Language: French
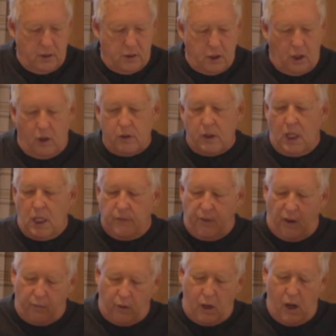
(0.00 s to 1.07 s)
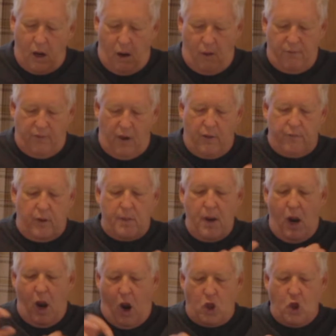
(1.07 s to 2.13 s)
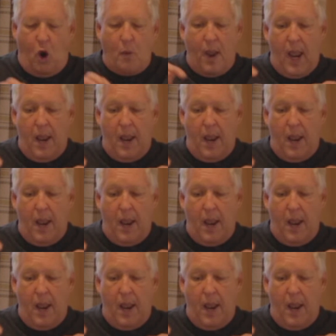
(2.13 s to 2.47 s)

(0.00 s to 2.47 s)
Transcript: Donc, il va y avoir vraiment un nombre